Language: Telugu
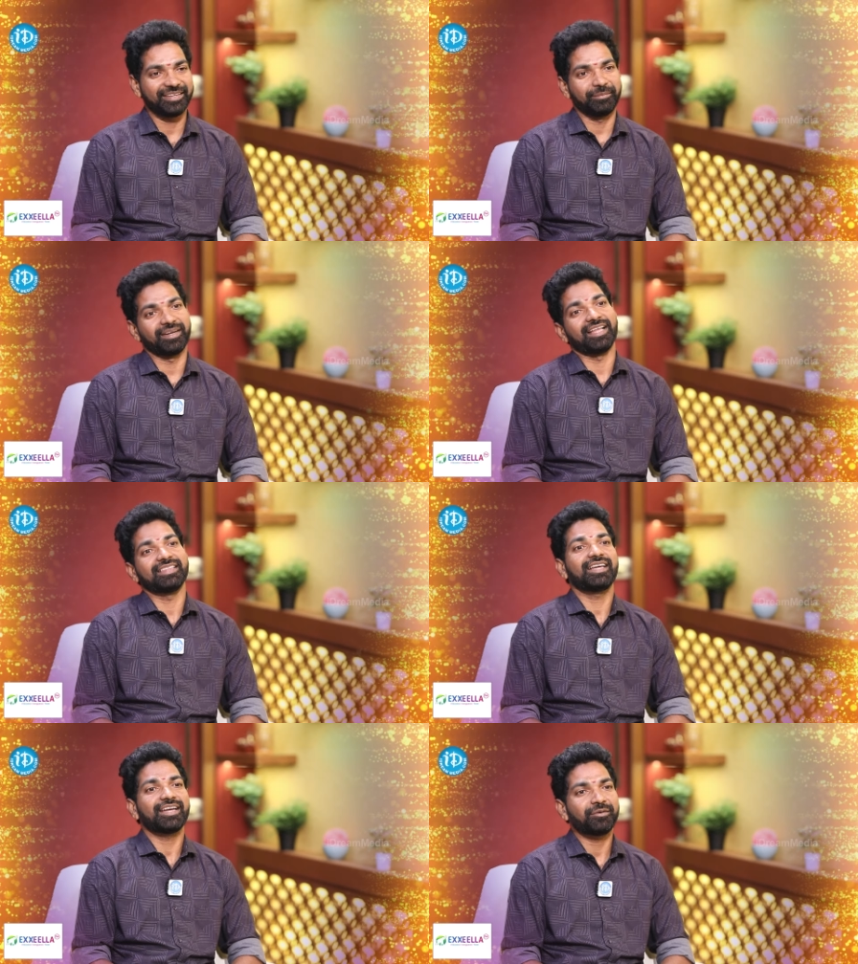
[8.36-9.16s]
లేదు మీరు
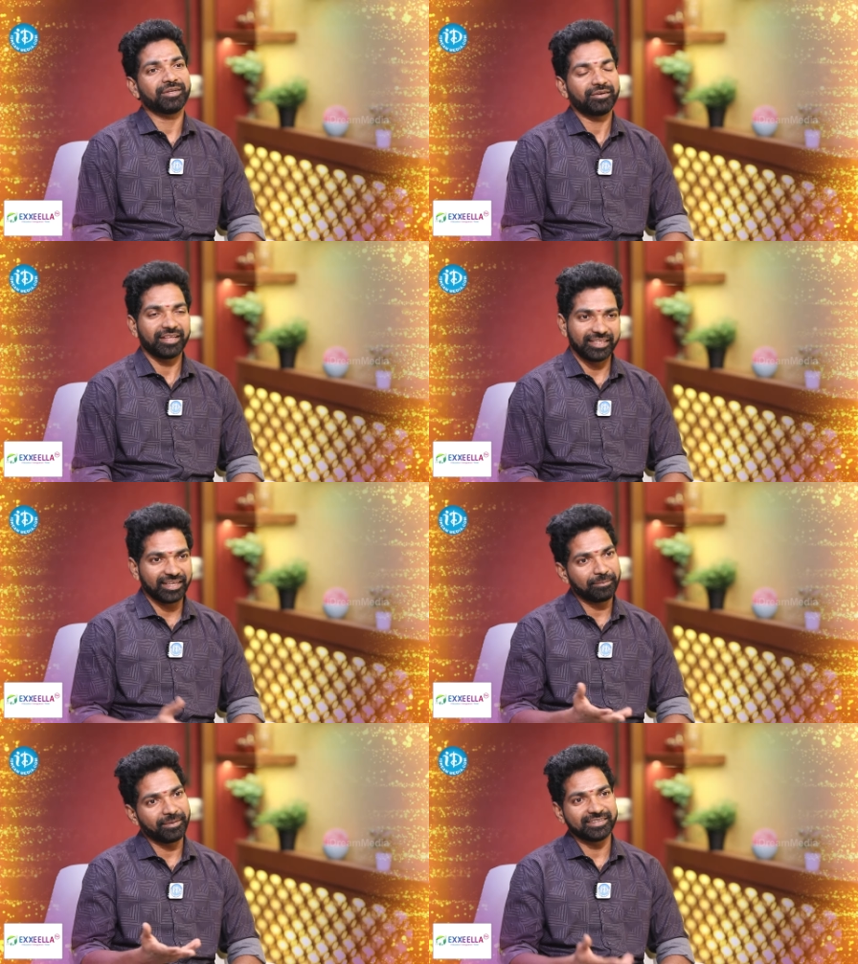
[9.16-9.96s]
అందంగా ఉన్నారు
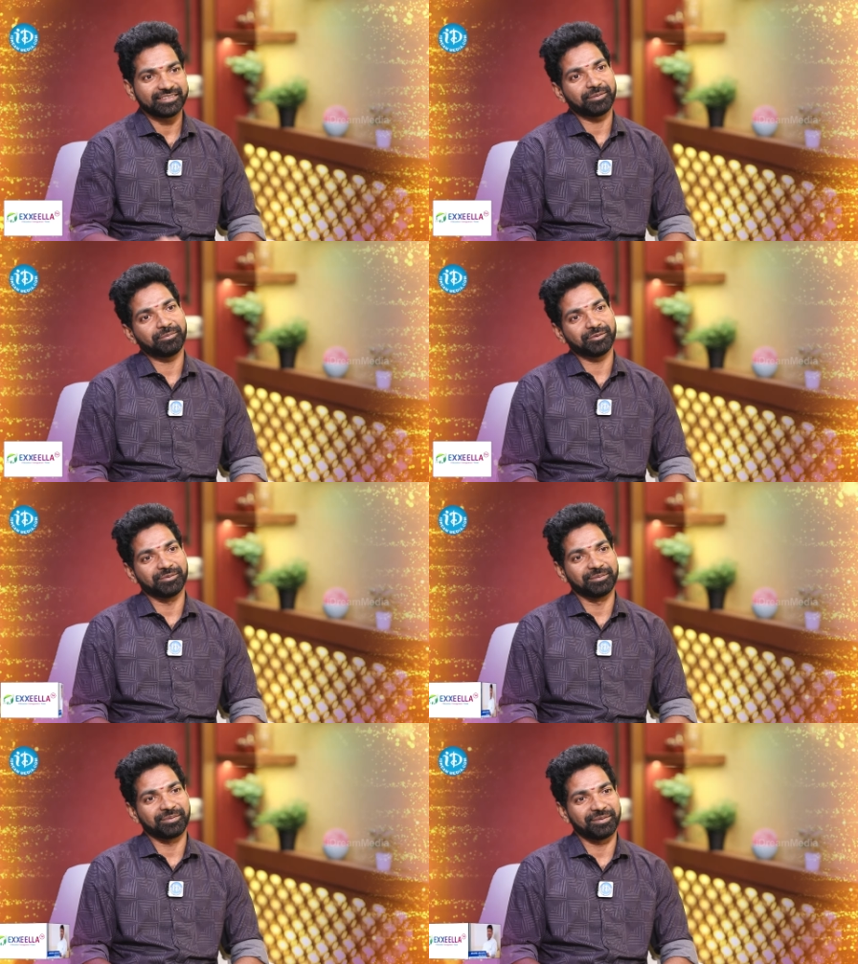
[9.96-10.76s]
అందంగా పాడితే
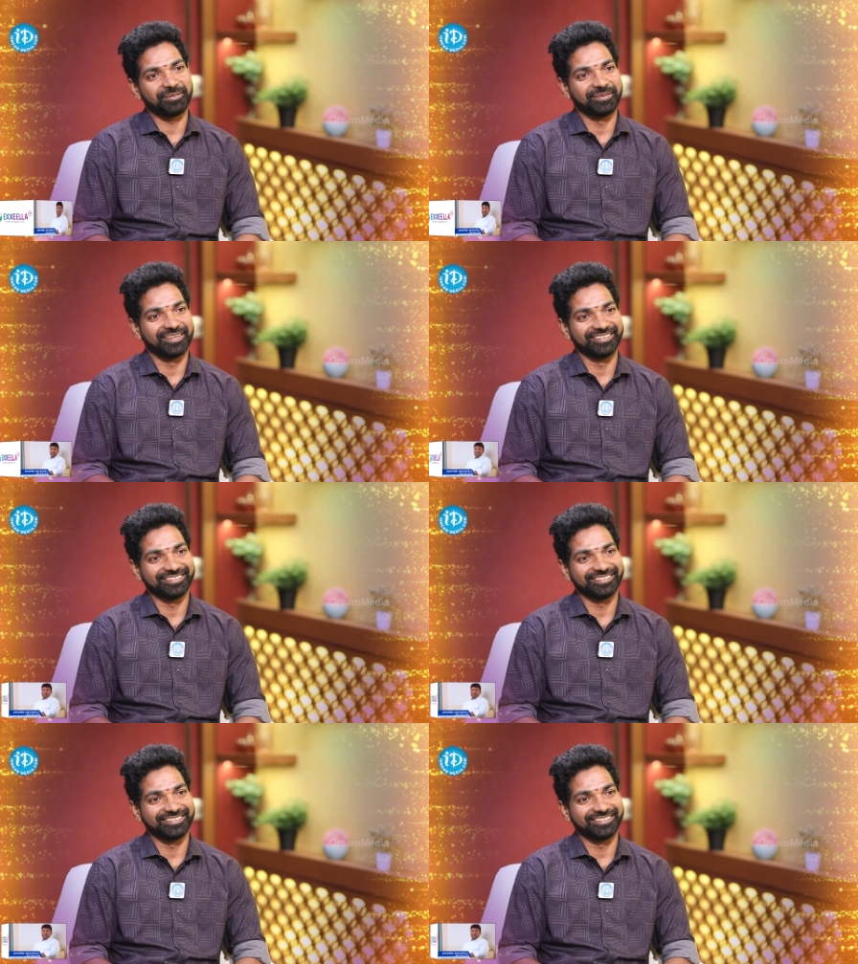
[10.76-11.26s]
సరిపోతుంది ప్రాబ్లం లేదు